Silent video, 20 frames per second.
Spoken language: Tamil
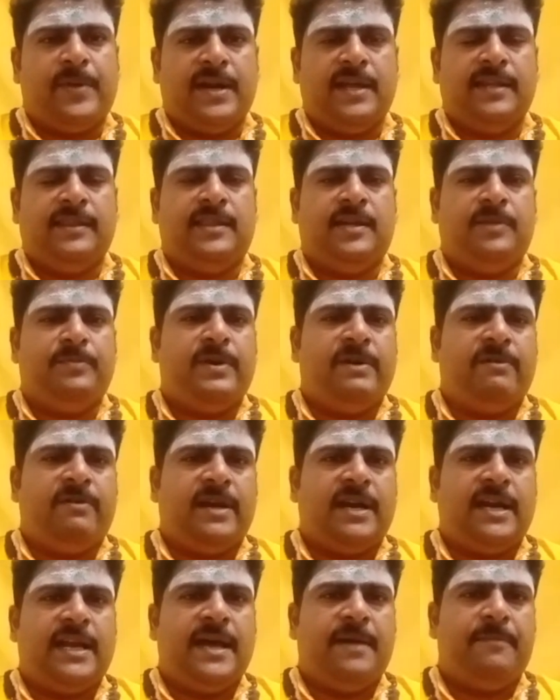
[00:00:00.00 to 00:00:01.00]
பணம் திரும்ப
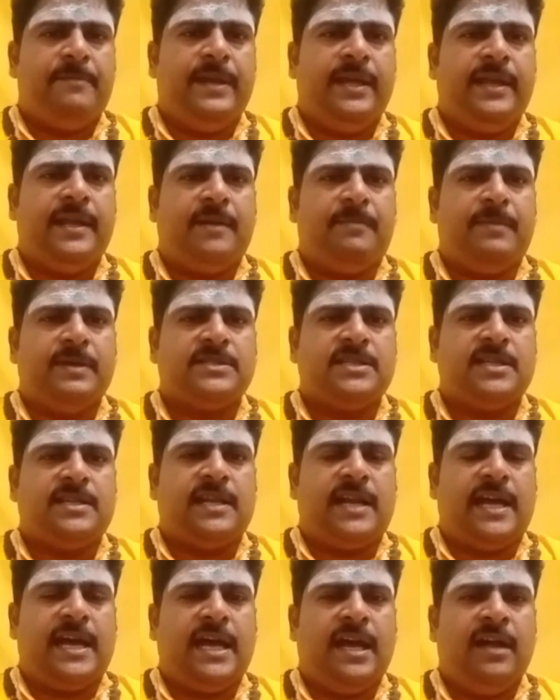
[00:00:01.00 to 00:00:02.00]
வரல அப்படிங்கிற
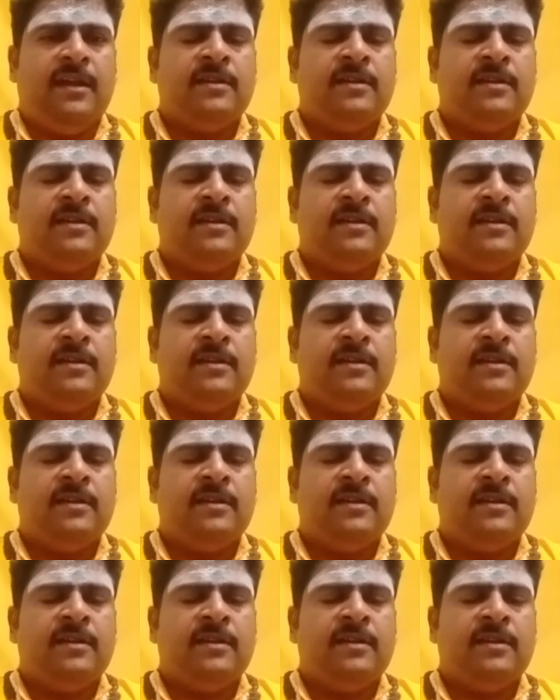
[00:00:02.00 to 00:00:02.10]
பட்சத்தில்